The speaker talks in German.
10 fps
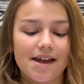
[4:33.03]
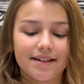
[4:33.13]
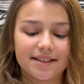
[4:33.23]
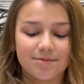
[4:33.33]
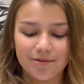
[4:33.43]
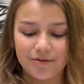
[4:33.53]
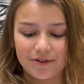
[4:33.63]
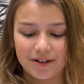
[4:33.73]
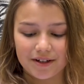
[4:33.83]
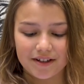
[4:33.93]
Das Buch
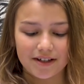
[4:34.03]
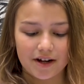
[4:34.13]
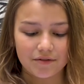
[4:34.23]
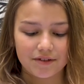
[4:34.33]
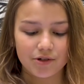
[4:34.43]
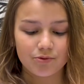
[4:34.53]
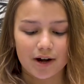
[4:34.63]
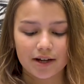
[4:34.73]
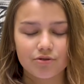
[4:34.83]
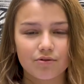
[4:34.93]
wurde auf die
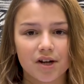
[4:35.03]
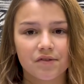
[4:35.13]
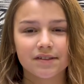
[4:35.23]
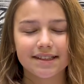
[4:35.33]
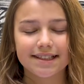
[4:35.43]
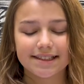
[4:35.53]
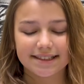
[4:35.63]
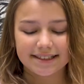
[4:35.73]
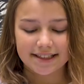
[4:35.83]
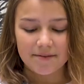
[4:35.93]
White Ravens
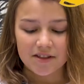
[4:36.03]
Liste